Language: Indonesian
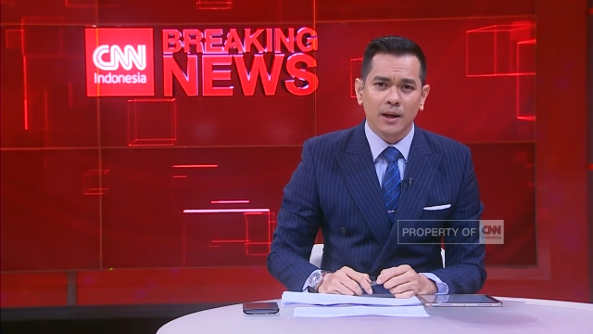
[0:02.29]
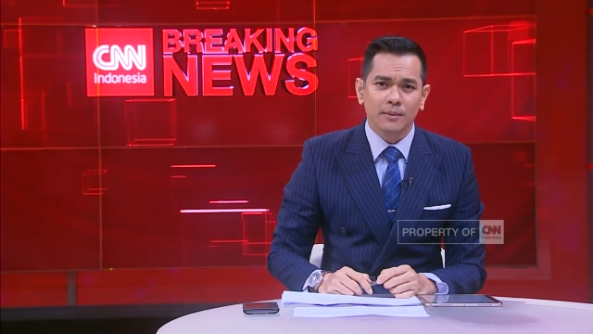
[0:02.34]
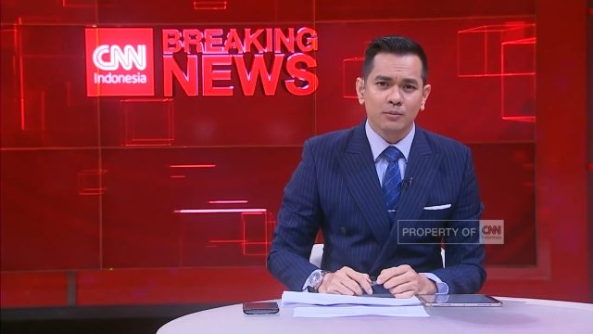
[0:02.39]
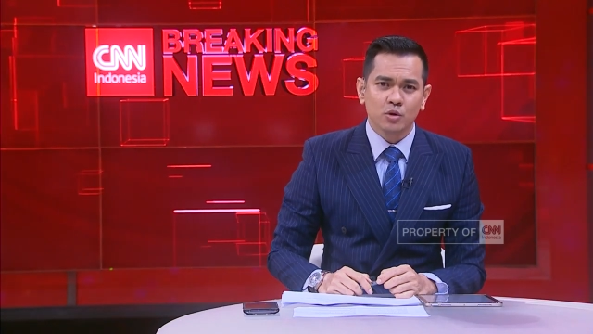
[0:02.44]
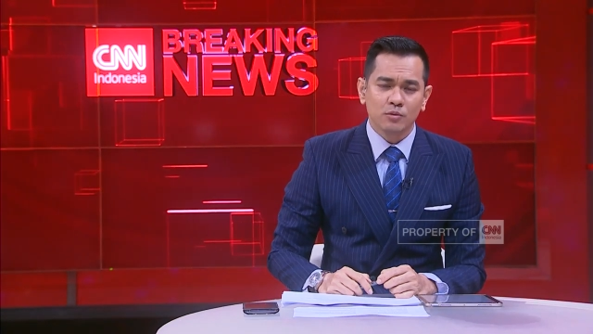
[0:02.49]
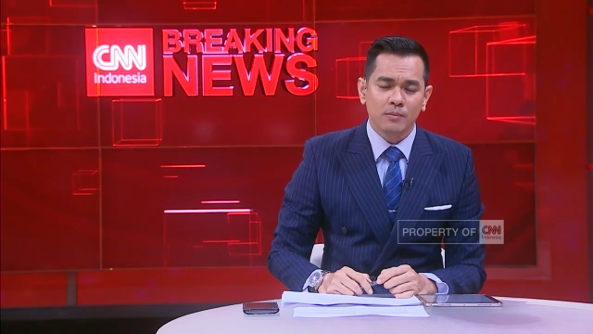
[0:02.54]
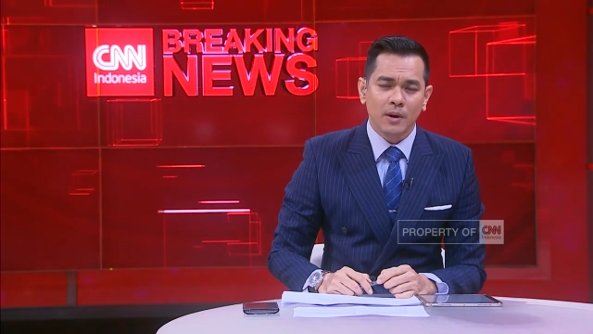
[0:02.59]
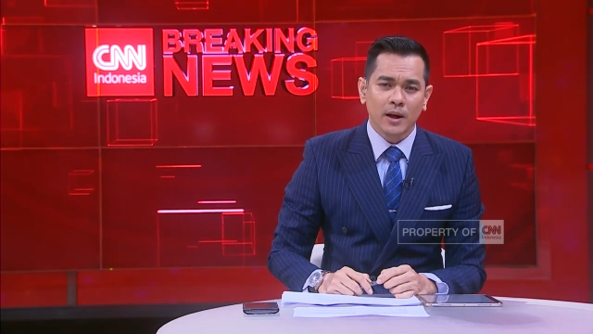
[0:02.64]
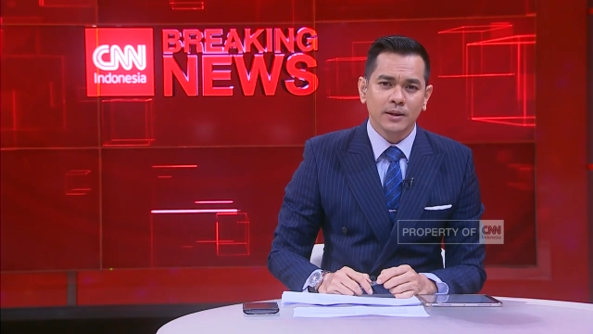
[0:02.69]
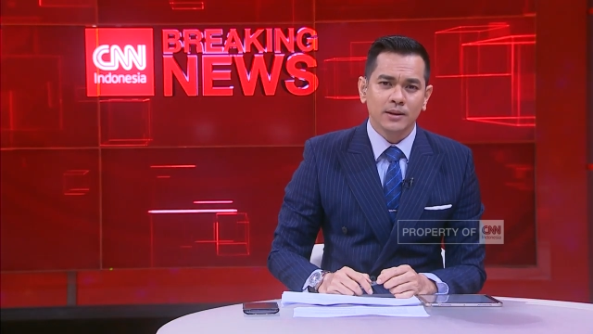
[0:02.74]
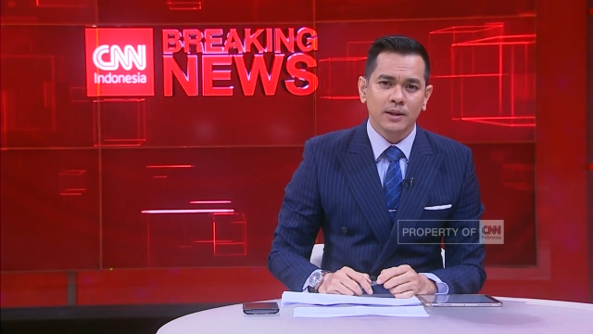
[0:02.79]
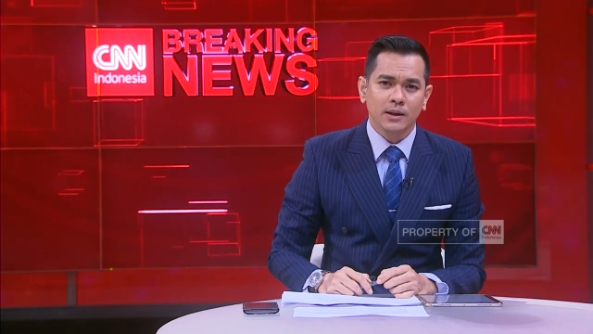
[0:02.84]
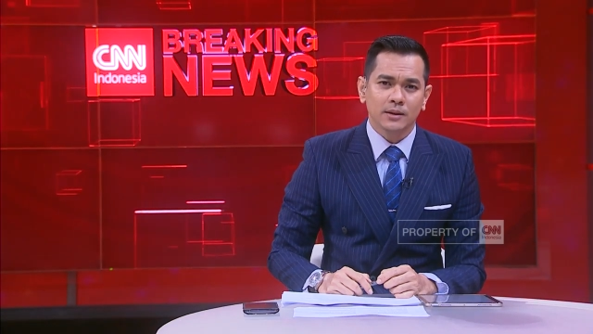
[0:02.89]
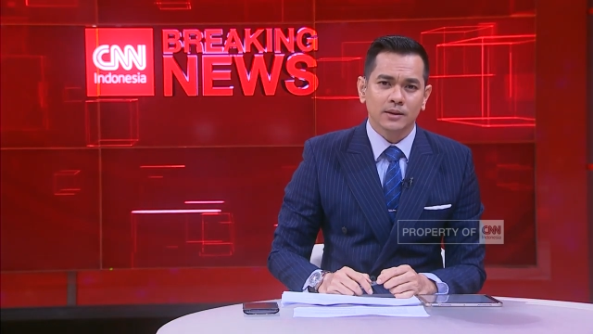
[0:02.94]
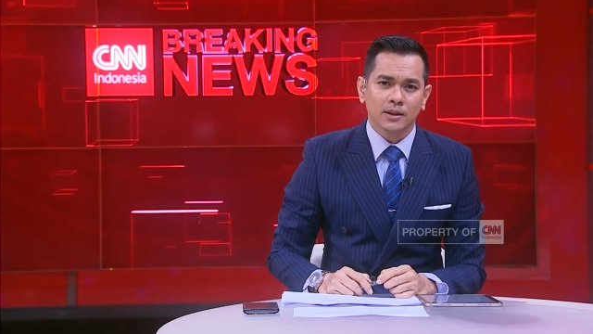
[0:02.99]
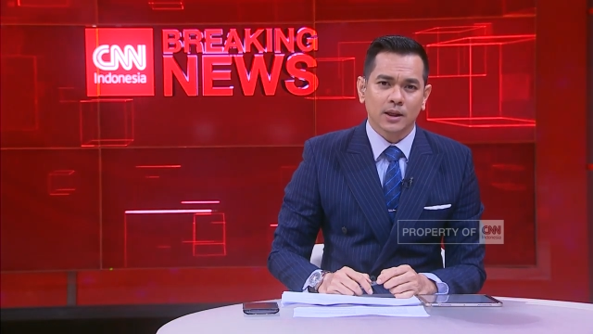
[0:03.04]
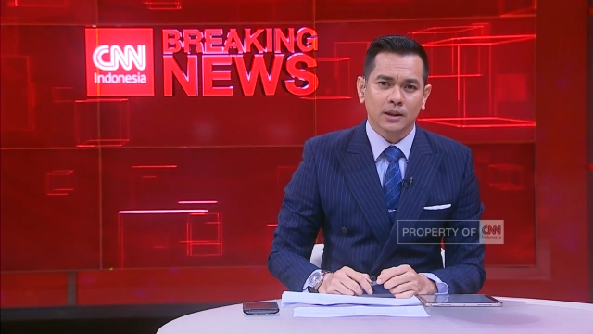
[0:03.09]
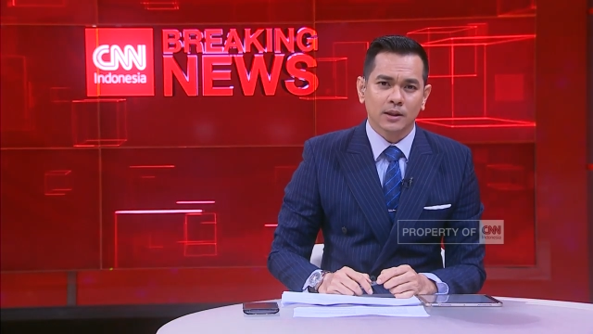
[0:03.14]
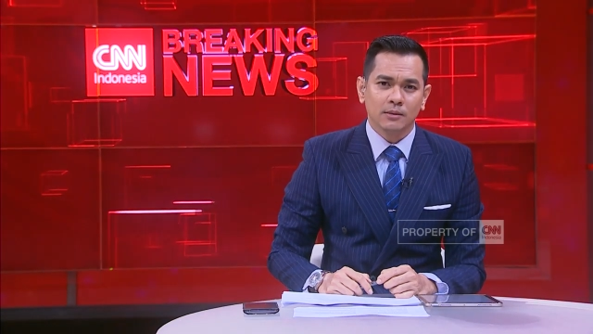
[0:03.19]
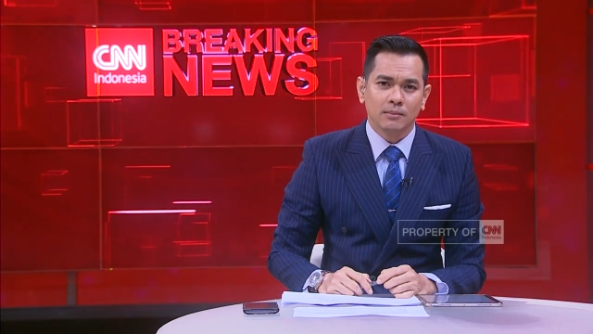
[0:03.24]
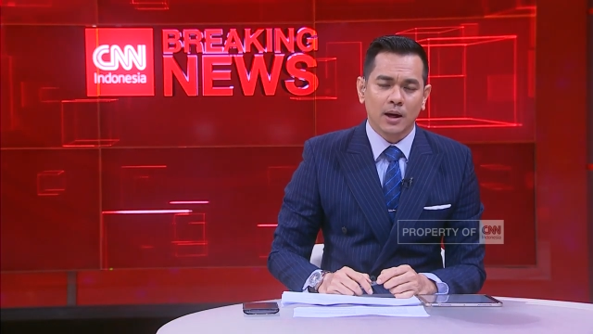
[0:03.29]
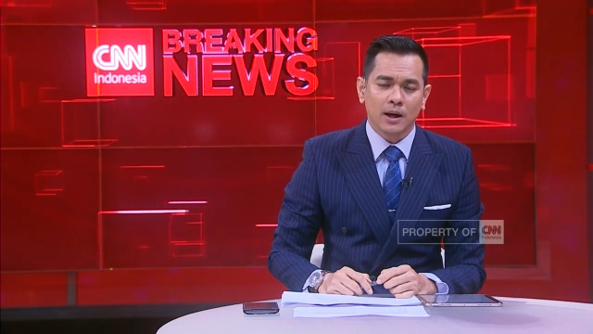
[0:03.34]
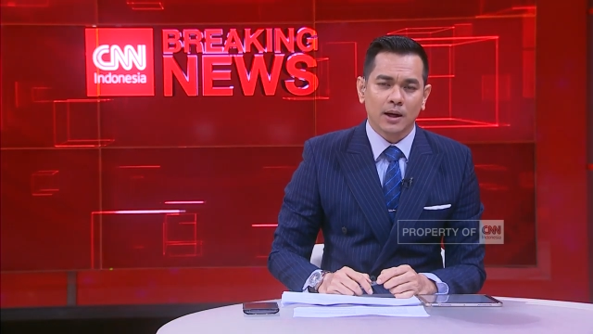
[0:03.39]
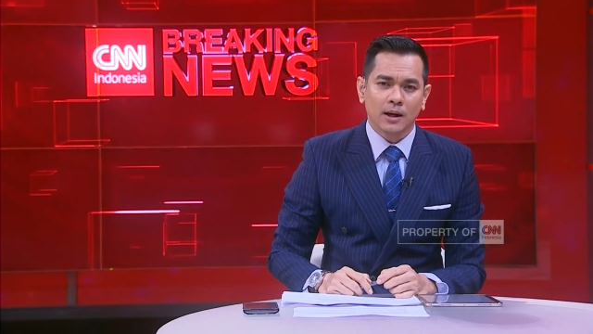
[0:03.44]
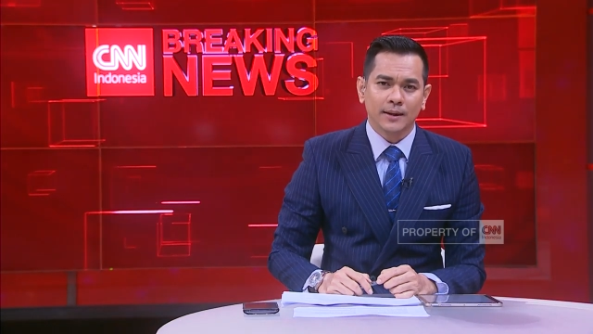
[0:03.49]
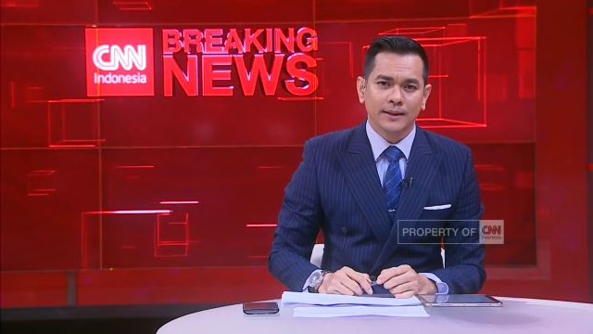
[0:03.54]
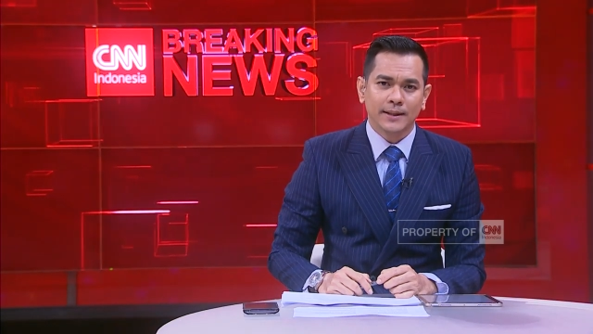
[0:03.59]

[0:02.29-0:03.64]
rumahnya saat kebakaran